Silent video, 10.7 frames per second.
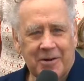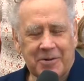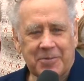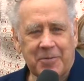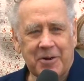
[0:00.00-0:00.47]

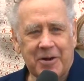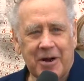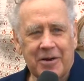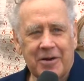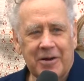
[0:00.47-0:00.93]
Господи,
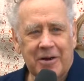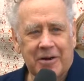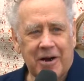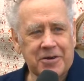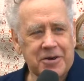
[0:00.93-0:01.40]
как,
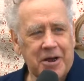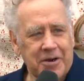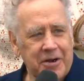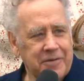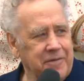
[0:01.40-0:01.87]
как же я
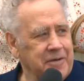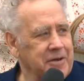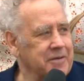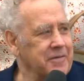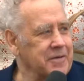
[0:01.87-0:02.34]
рад
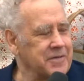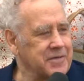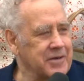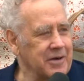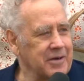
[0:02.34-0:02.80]
видеть вас
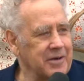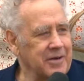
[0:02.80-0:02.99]
всех.